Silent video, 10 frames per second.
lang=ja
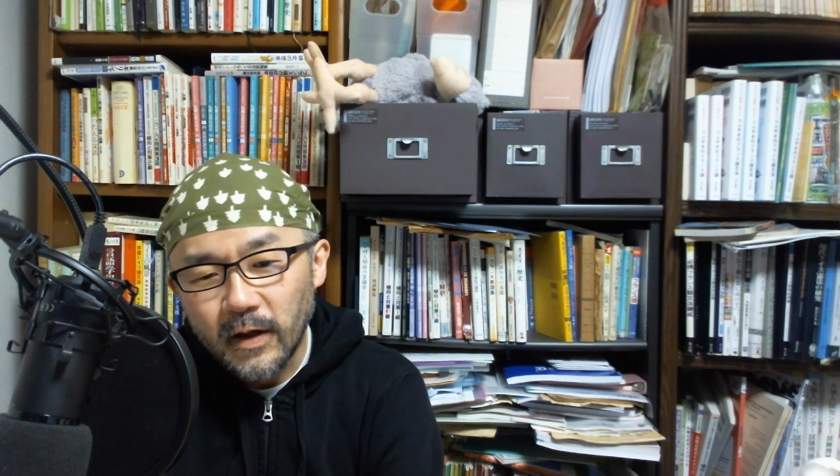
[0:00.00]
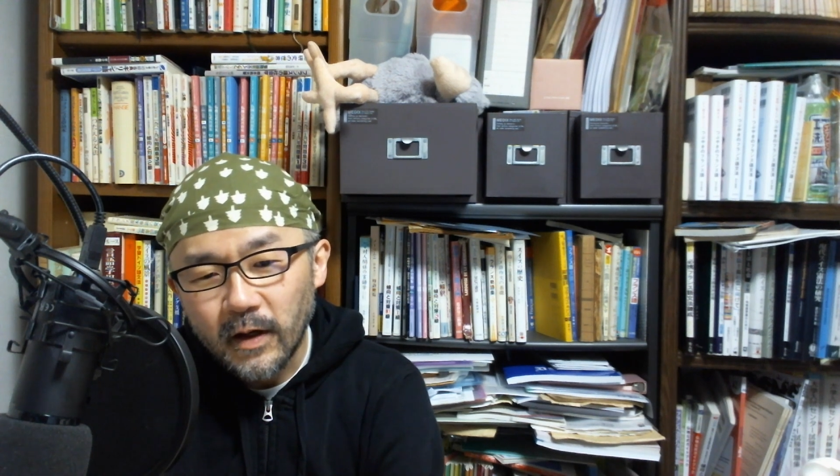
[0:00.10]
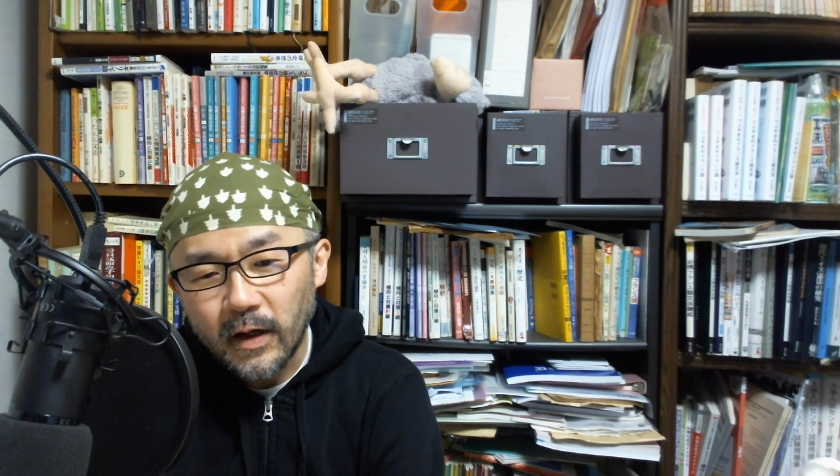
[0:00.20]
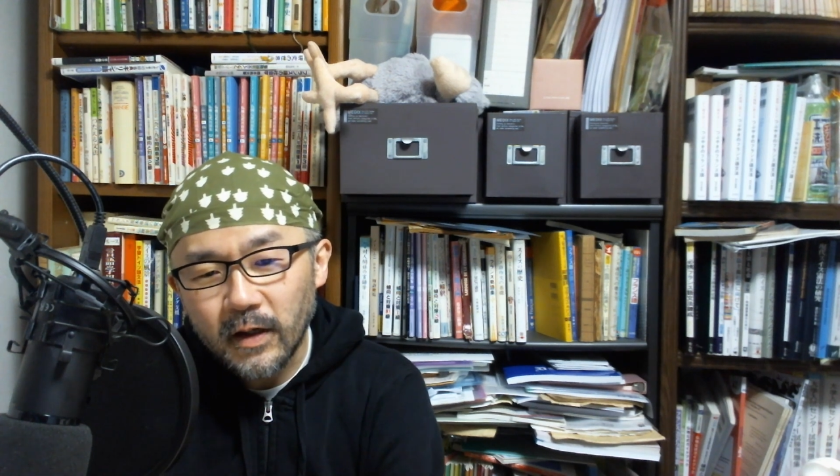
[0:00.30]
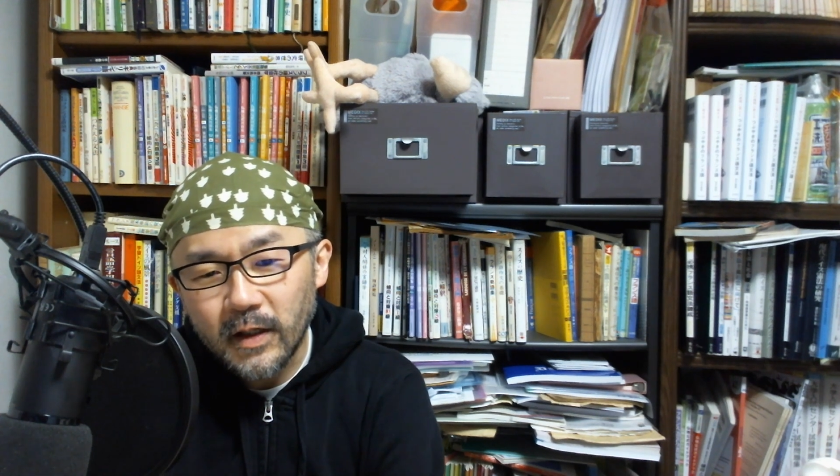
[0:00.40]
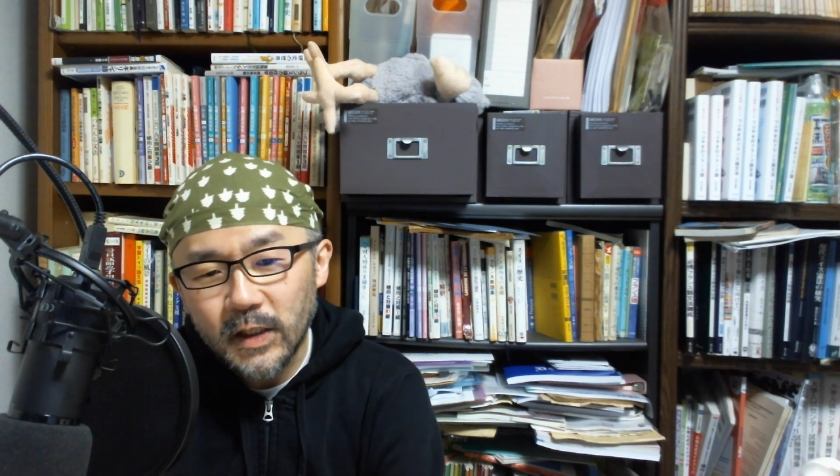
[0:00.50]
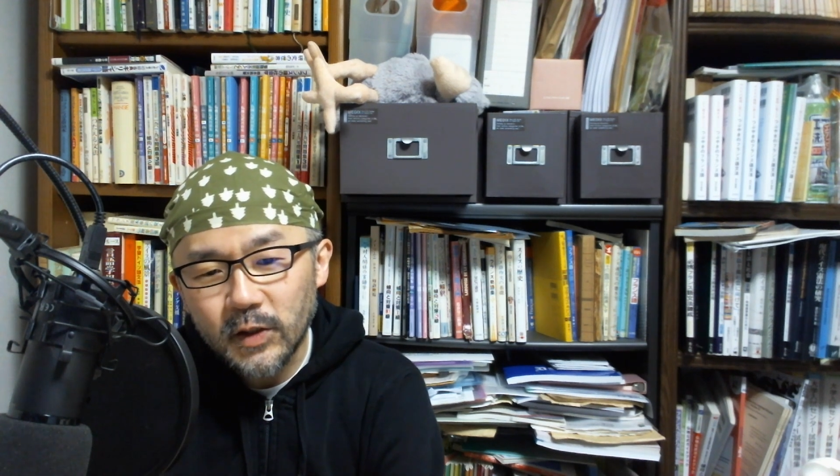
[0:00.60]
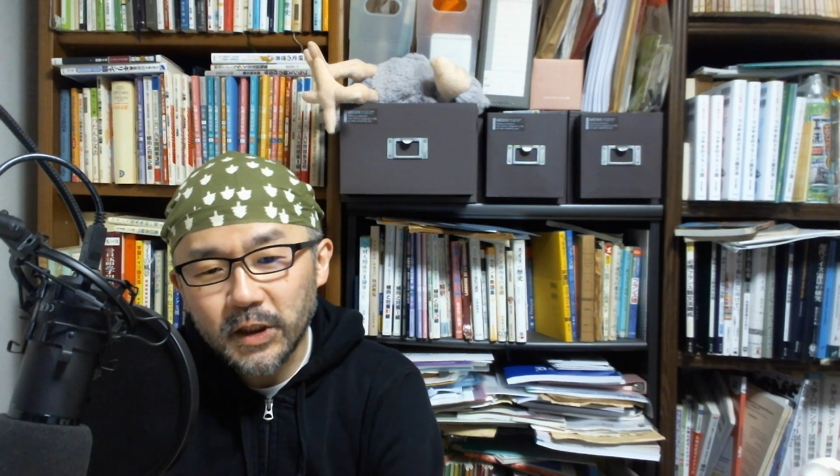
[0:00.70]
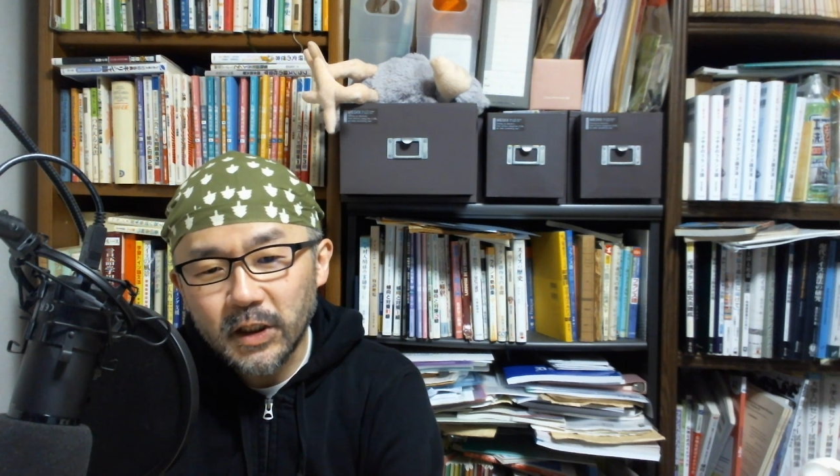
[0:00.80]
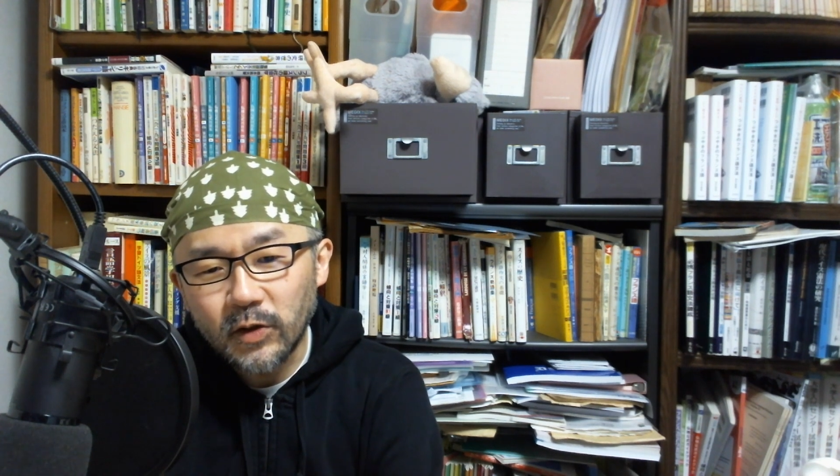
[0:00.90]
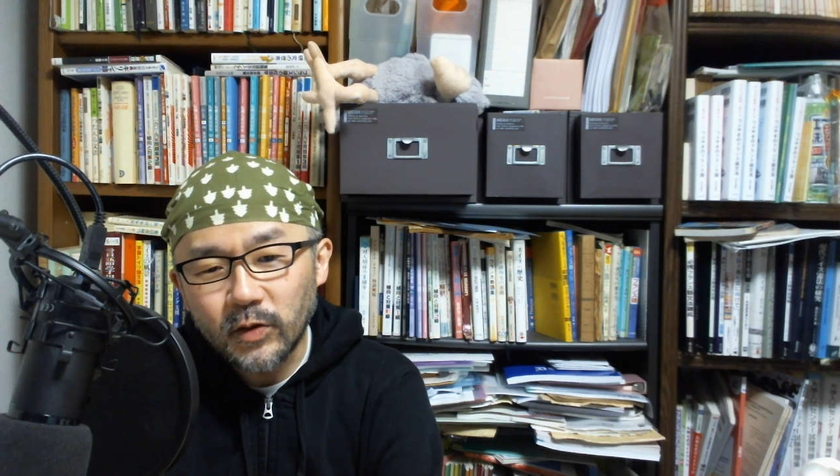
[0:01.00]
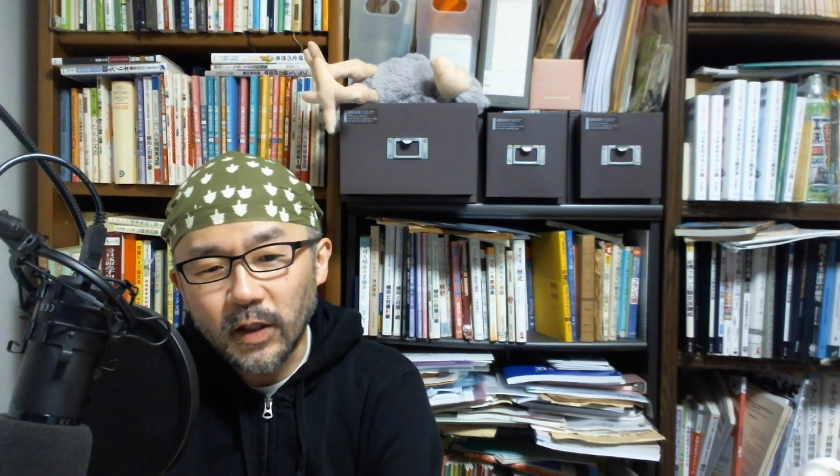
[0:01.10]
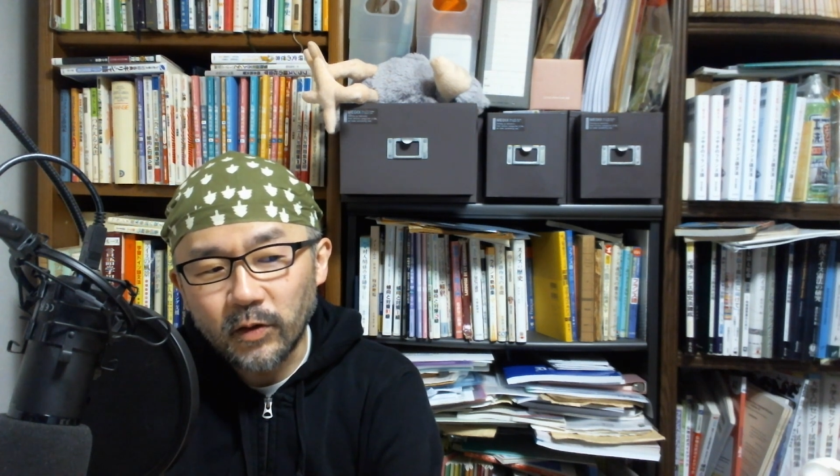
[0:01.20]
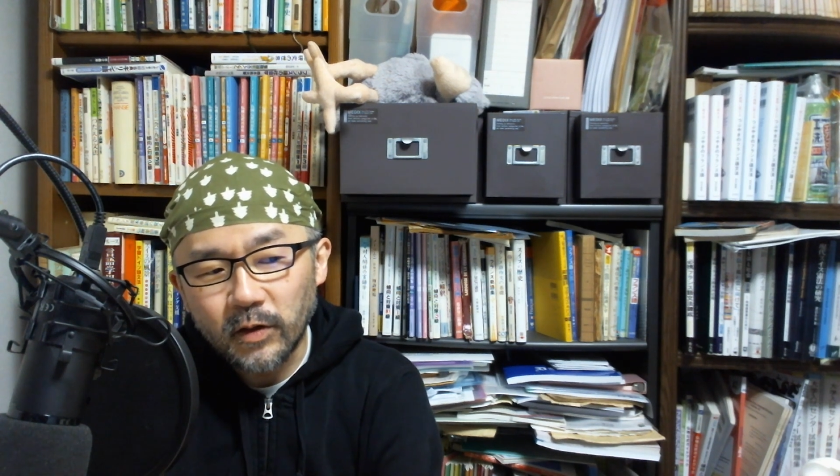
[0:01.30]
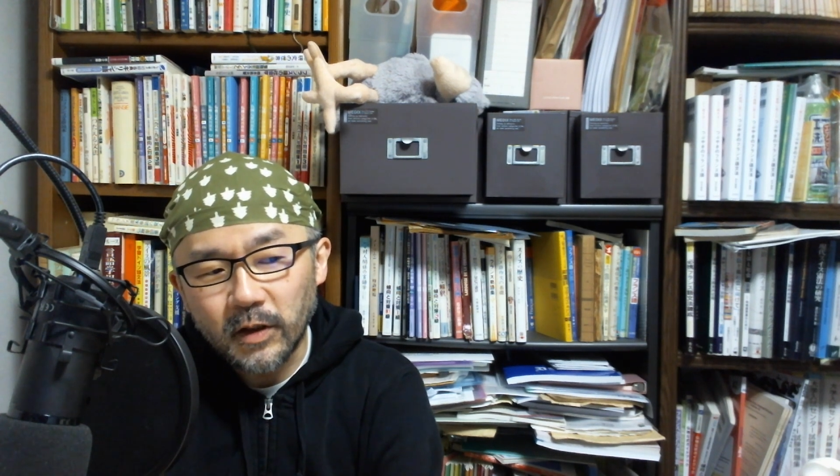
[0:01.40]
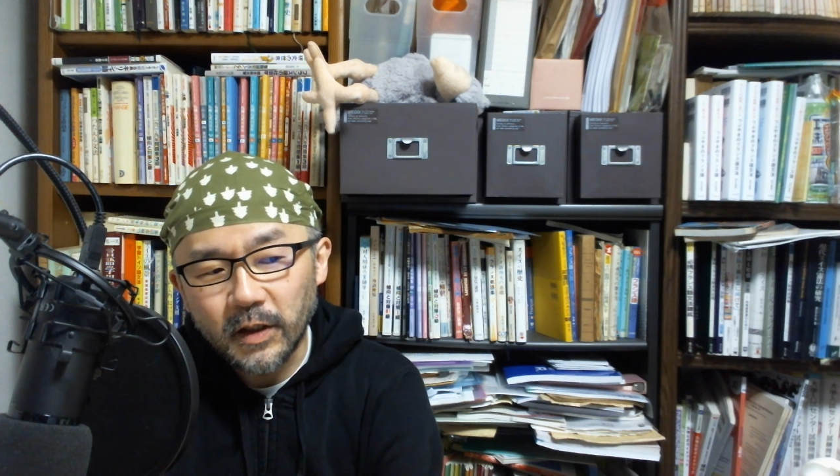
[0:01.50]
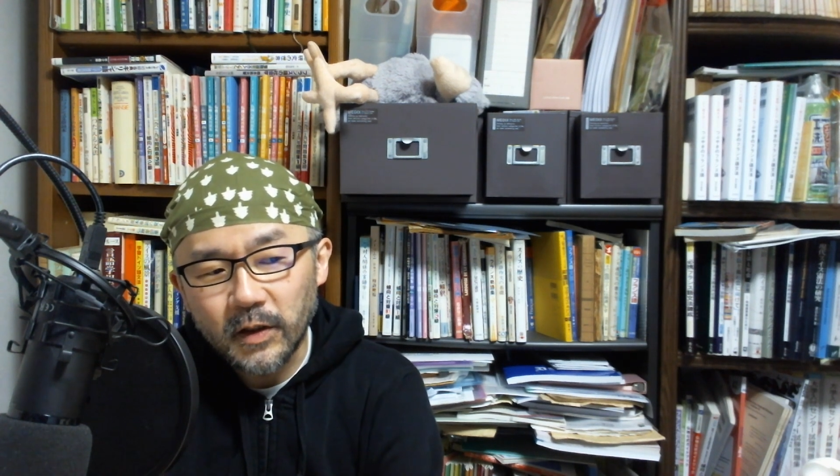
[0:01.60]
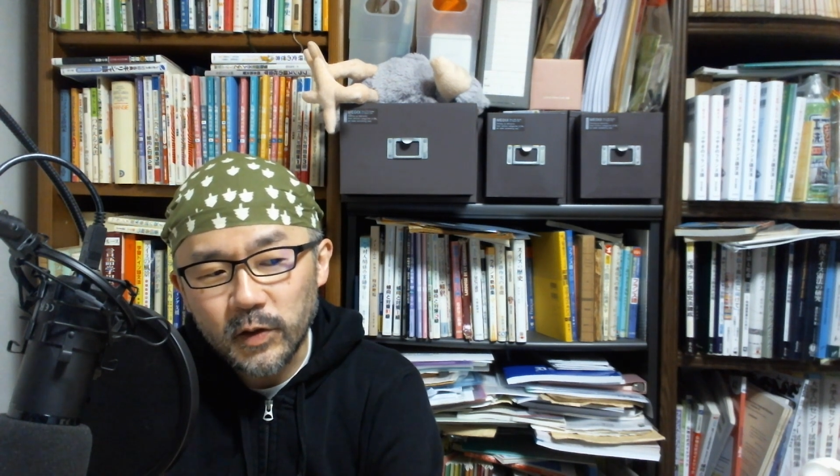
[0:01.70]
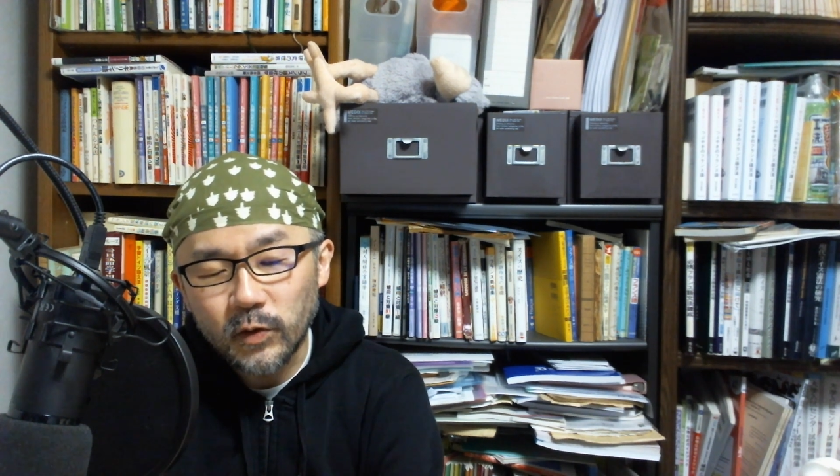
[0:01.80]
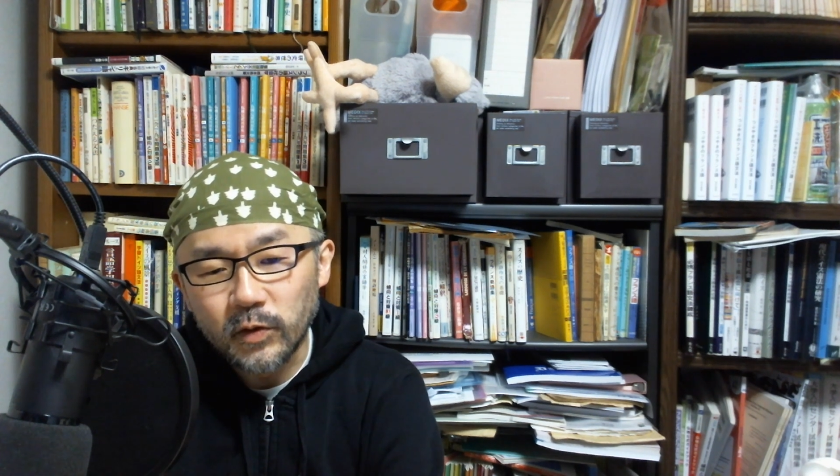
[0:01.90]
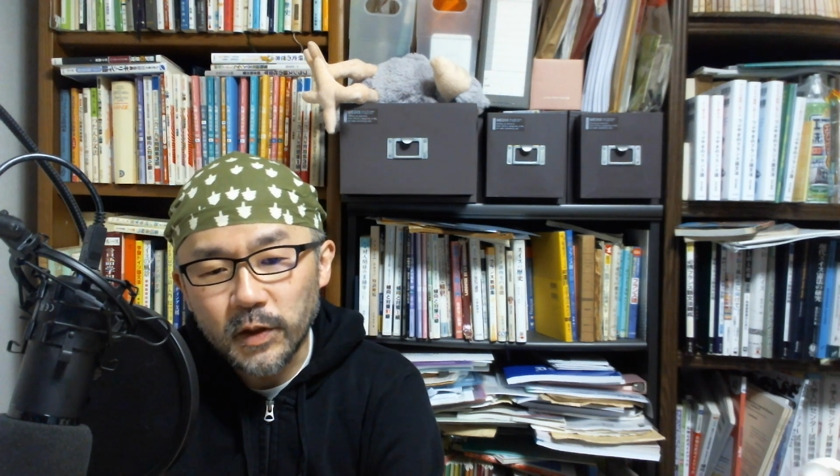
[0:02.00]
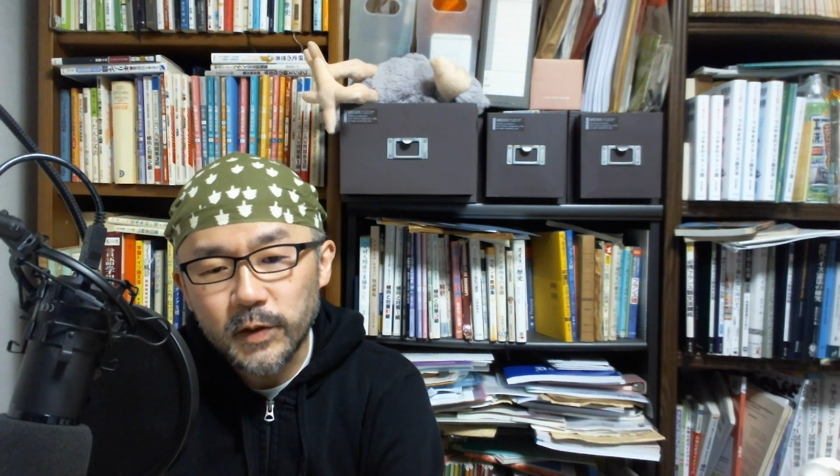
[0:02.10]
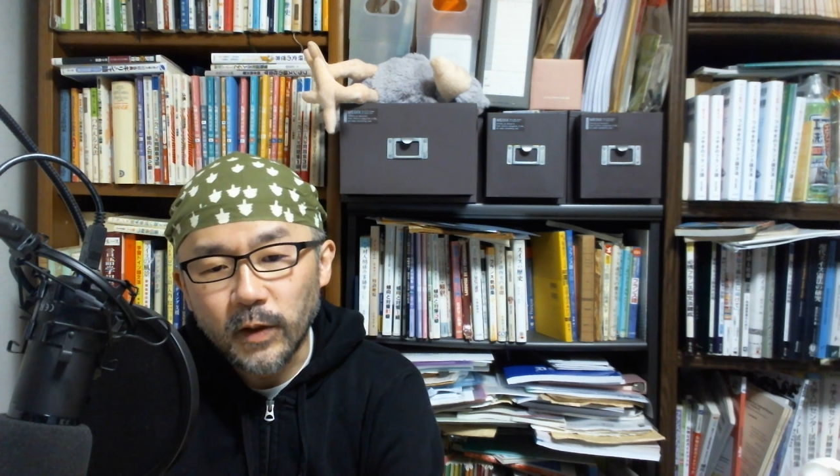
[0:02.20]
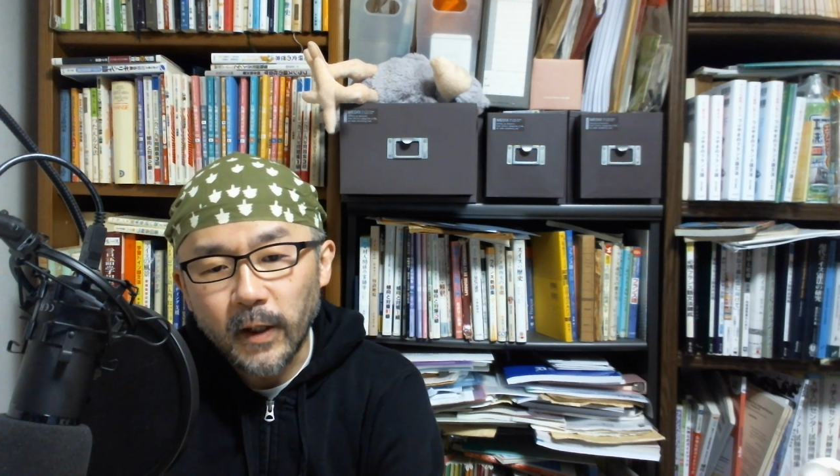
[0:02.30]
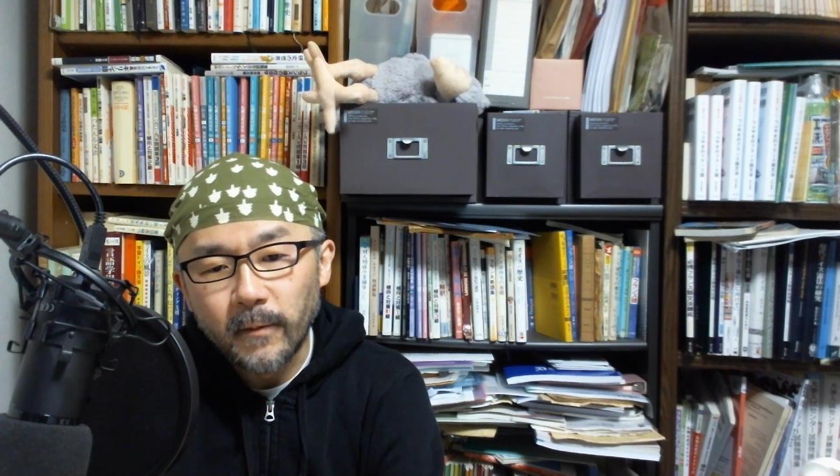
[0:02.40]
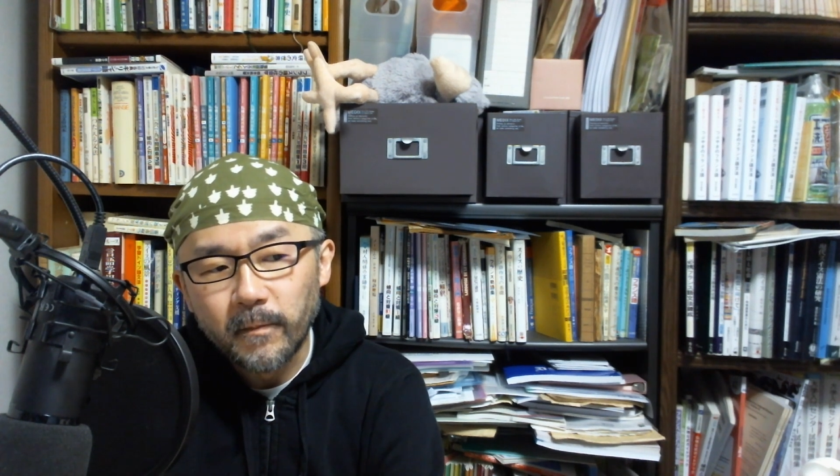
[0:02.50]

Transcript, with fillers: 解決しにくくなるっていう気がするんですよね。